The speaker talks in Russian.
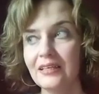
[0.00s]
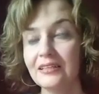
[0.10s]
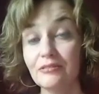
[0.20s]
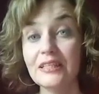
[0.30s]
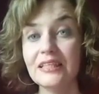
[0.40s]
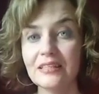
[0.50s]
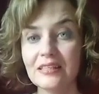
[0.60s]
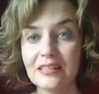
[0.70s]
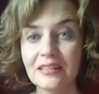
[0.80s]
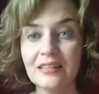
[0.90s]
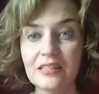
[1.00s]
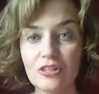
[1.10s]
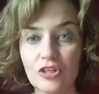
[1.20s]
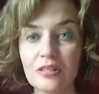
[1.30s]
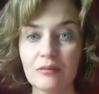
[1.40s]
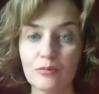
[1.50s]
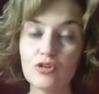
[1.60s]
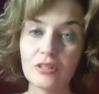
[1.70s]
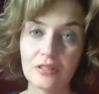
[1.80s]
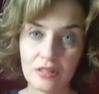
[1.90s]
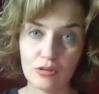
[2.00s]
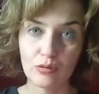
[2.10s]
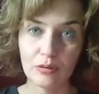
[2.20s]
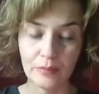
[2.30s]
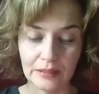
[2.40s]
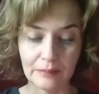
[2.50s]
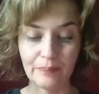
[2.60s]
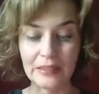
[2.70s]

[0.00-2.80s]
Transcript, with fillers: невероятно цена, и сейчас я немножечко расскажу об этом.